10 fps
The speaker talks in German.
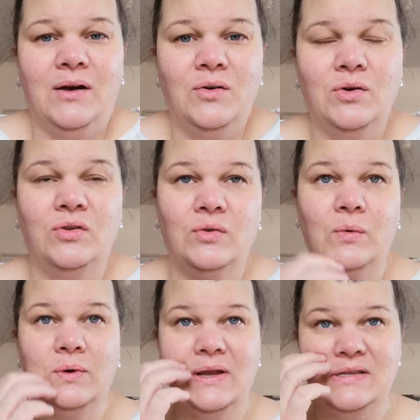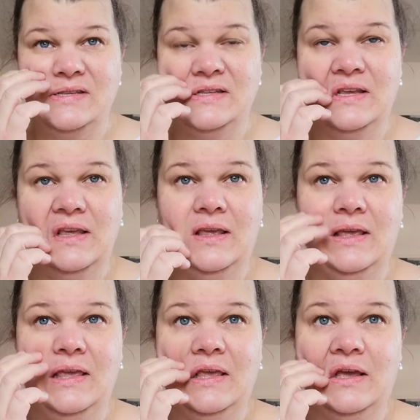auch so, dass
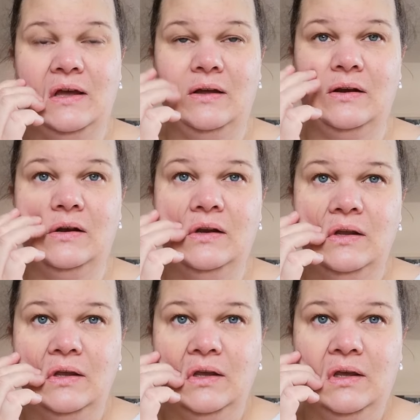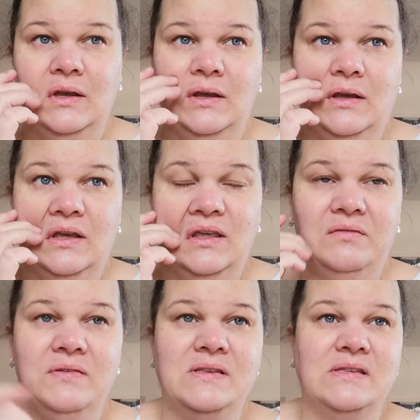ich an
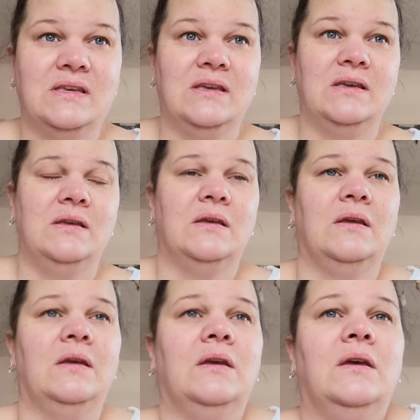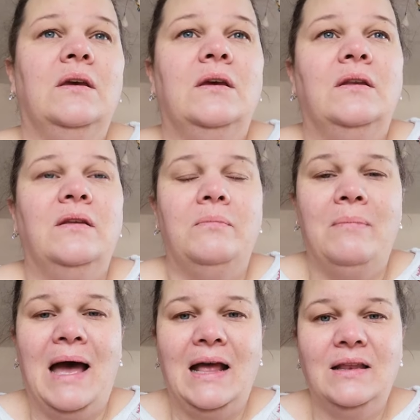gewisse
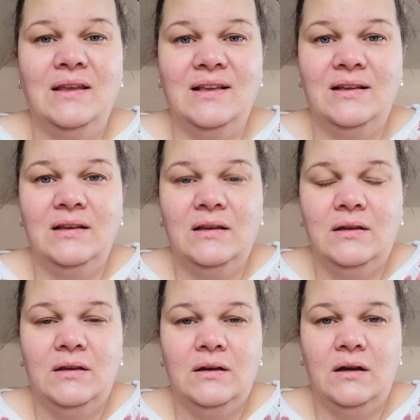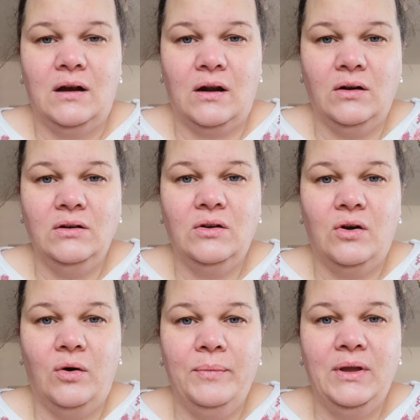Thematiken
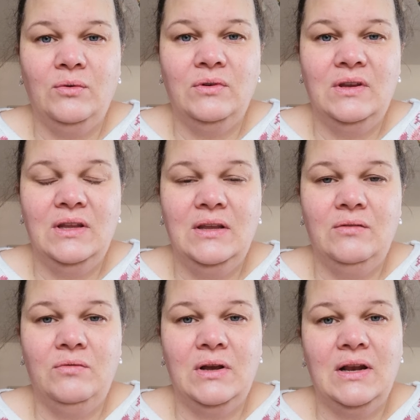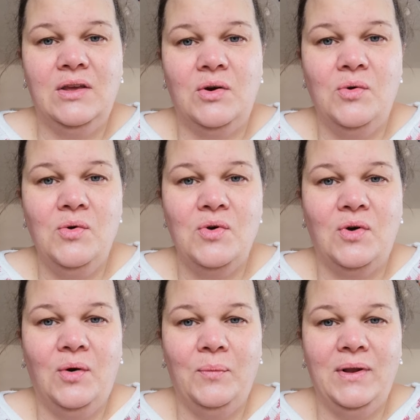rankomme und die wirklich
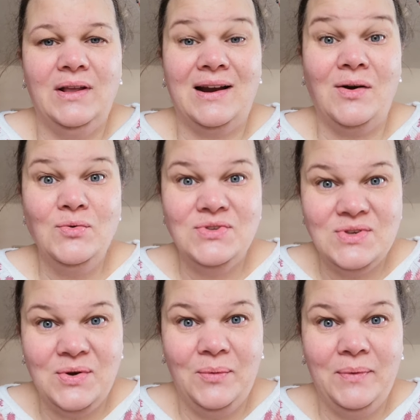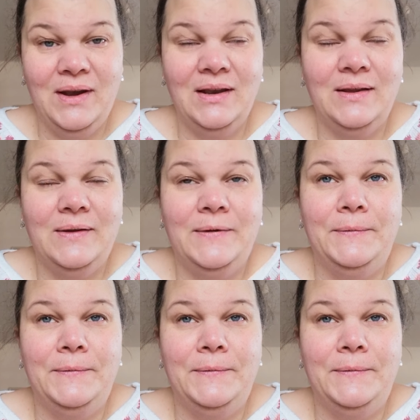hochkommen, rauskommen.